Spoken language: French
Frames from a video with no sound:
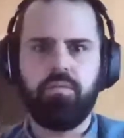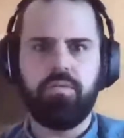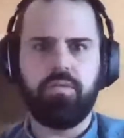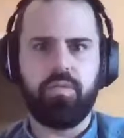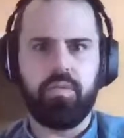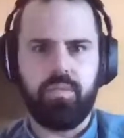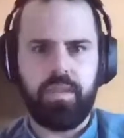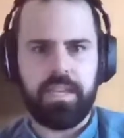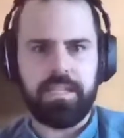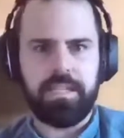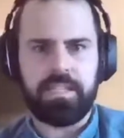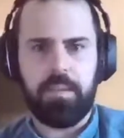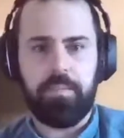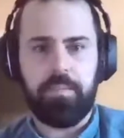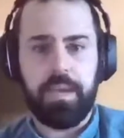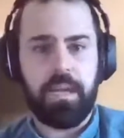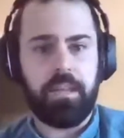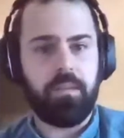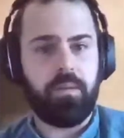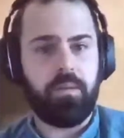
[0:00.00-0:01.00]
où se trouve la
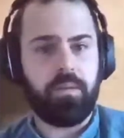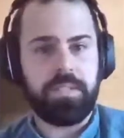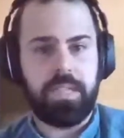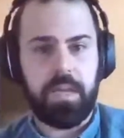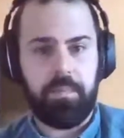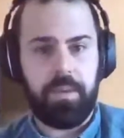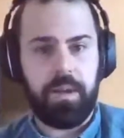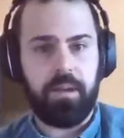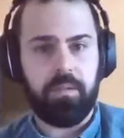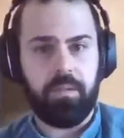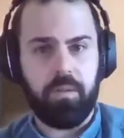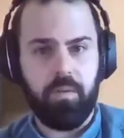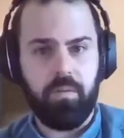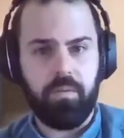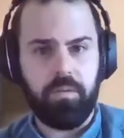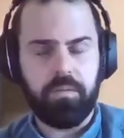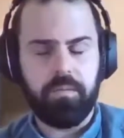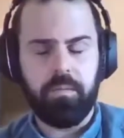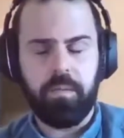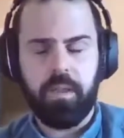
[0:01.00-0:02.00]
sclépiade, donc sa plante
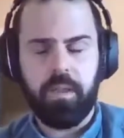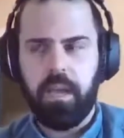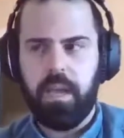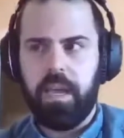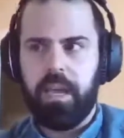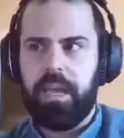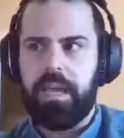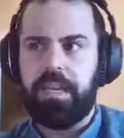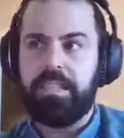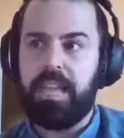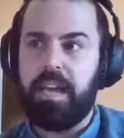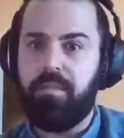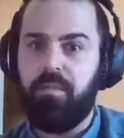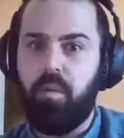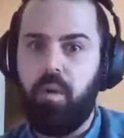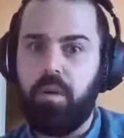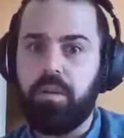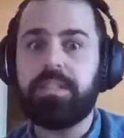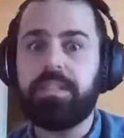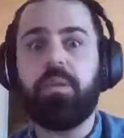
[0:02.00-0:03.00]
haute, et
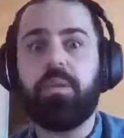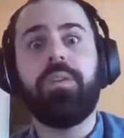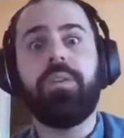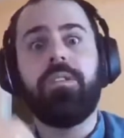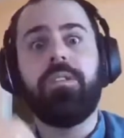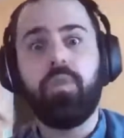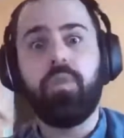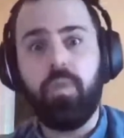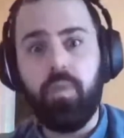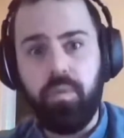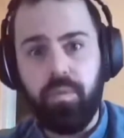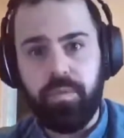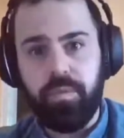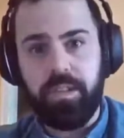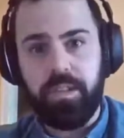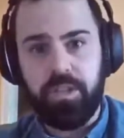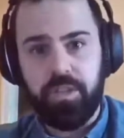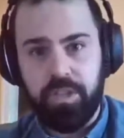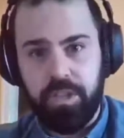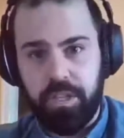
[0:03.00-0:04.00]
savoir si on y trouve
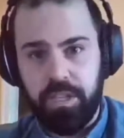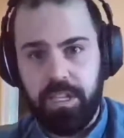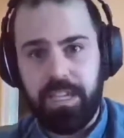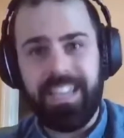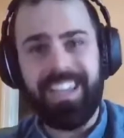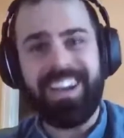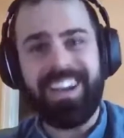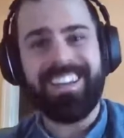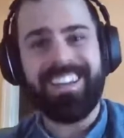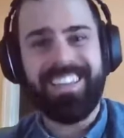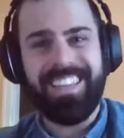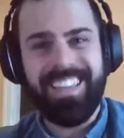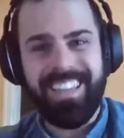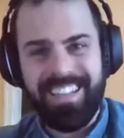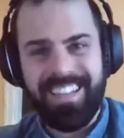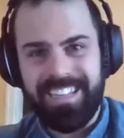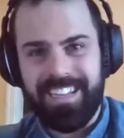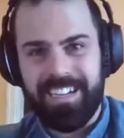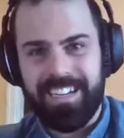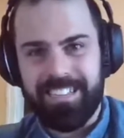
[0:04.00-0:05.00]
des chenilles et en
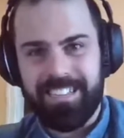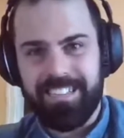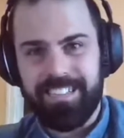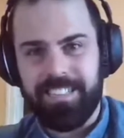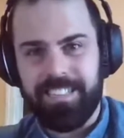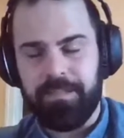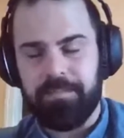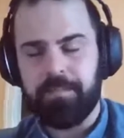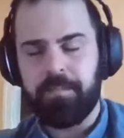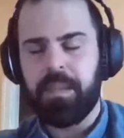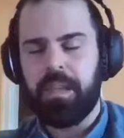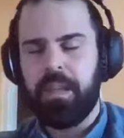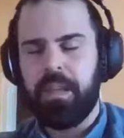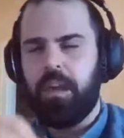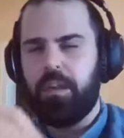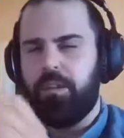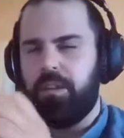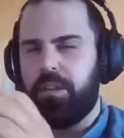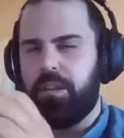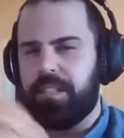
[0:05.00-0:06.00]
quelle quantité.
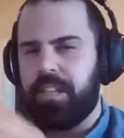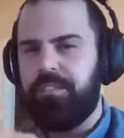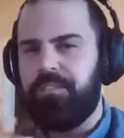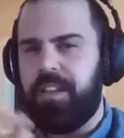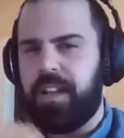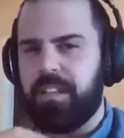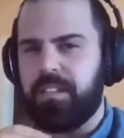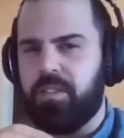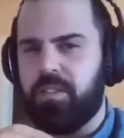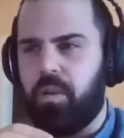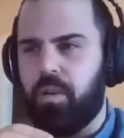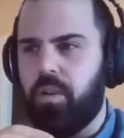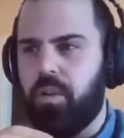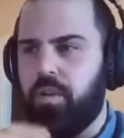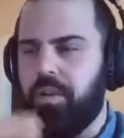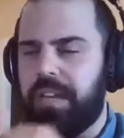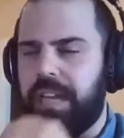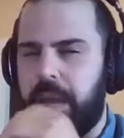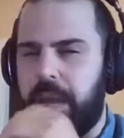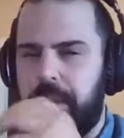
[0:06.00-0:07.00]
De cette façon-là,
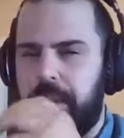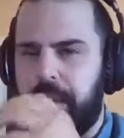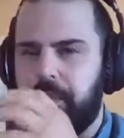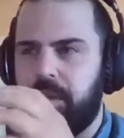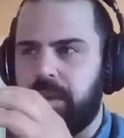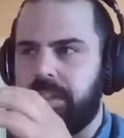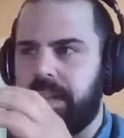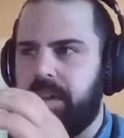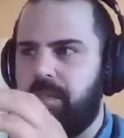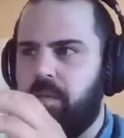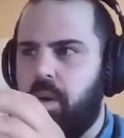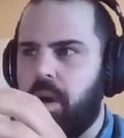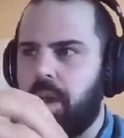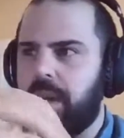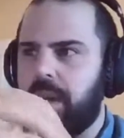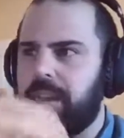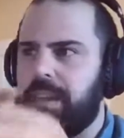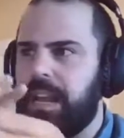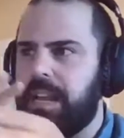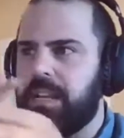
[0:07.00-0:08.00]
on est capable de
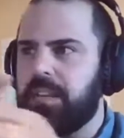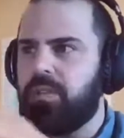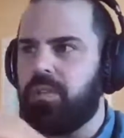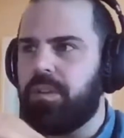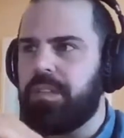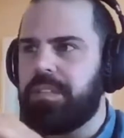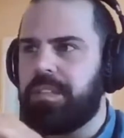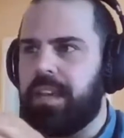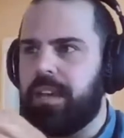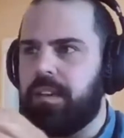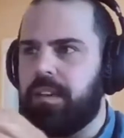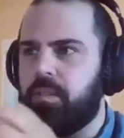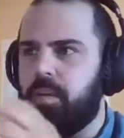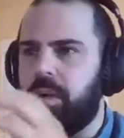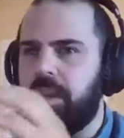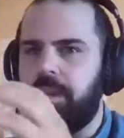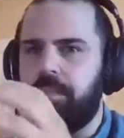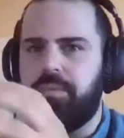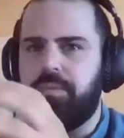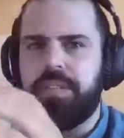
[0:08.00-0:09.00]
savoir quels sont les
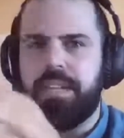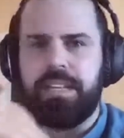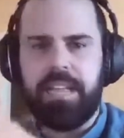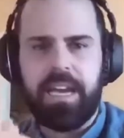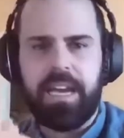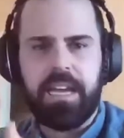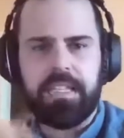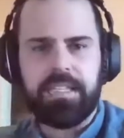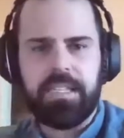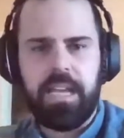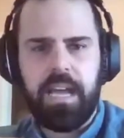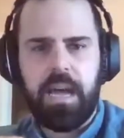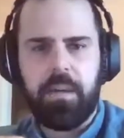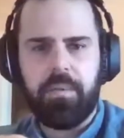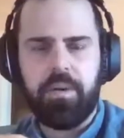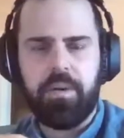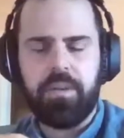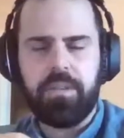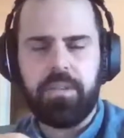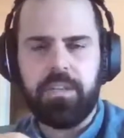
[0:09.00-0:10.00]
endroits les plus intéressants
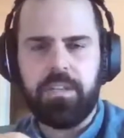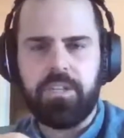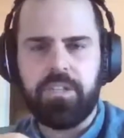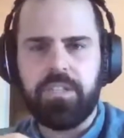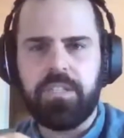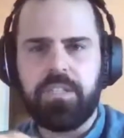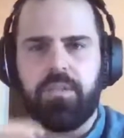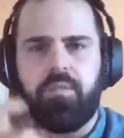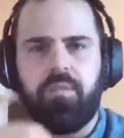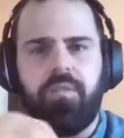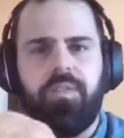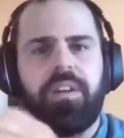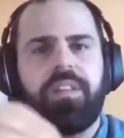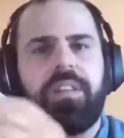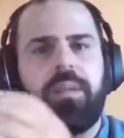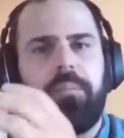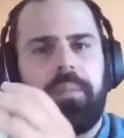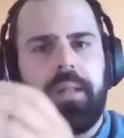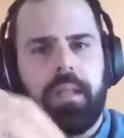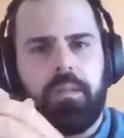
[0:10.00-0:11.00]
à protéger si on veut
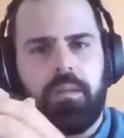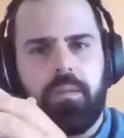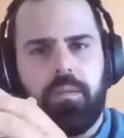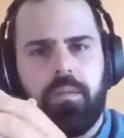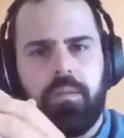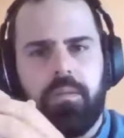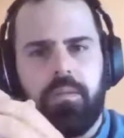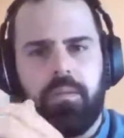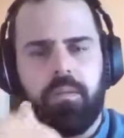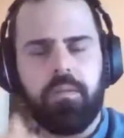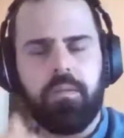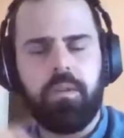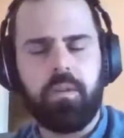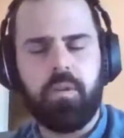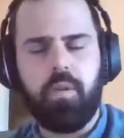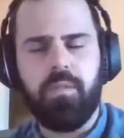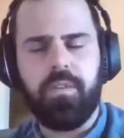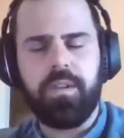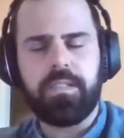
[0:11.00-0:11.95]
faire des plans de,